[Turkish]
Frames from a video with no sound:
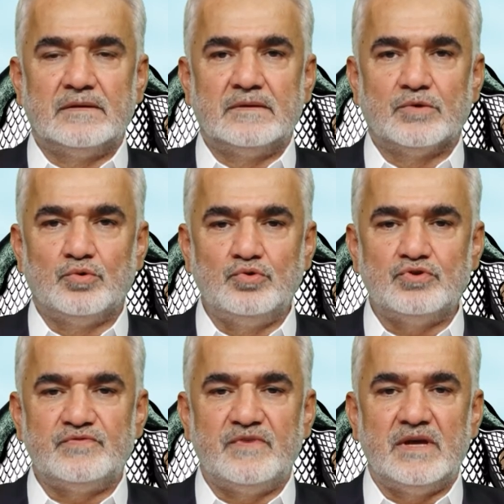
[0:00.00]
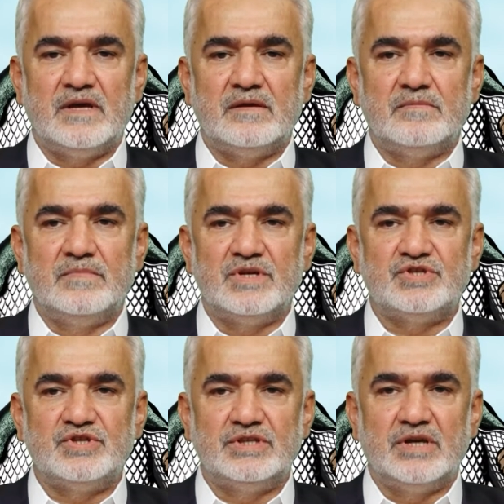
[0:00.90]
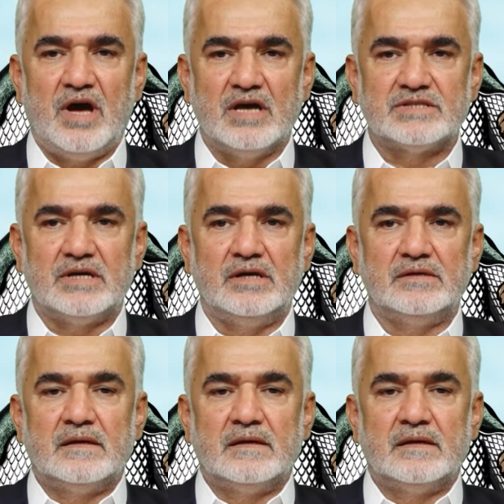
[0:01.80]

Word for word: Kudüs ve yani. Mescid-i Aksa